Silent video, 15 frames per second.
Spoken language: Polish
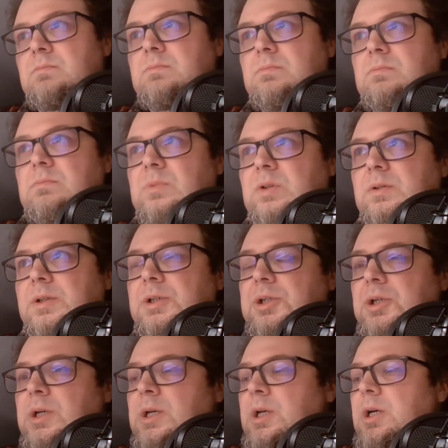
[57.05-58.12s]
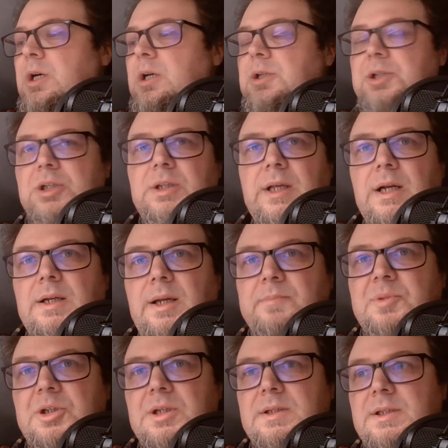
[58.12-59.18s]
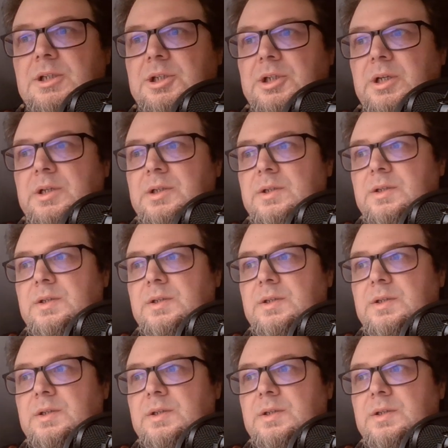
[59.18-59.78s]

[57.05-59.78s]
dosyć e, czytelna przestrzeń